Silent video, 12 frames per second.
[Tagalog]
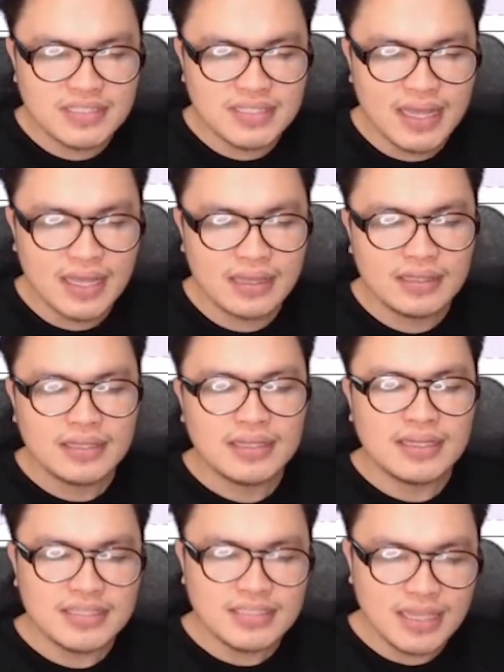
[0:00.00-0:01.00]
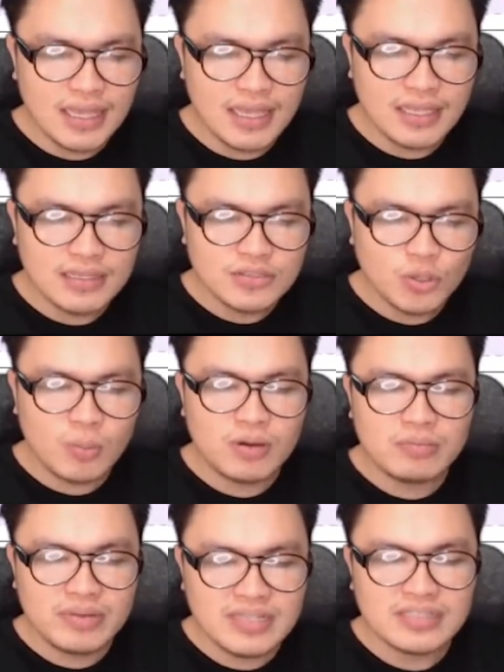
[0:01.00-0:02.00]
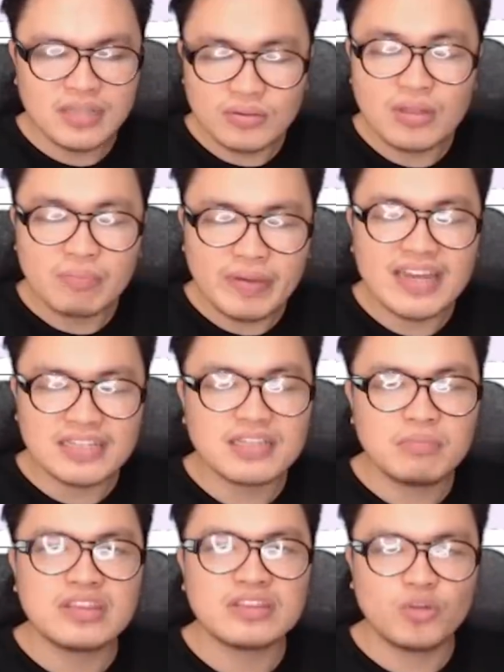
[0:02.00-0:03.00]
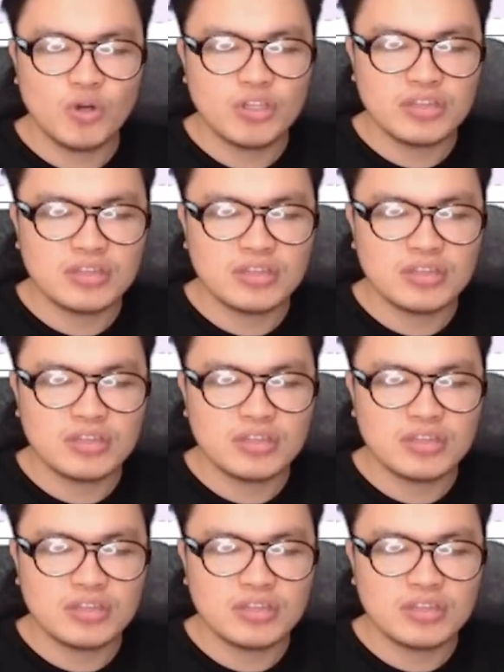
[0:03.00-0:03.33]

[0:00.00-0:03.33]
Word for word: na. Kasi sobrang bilis daw ng pera sa Bitcoin.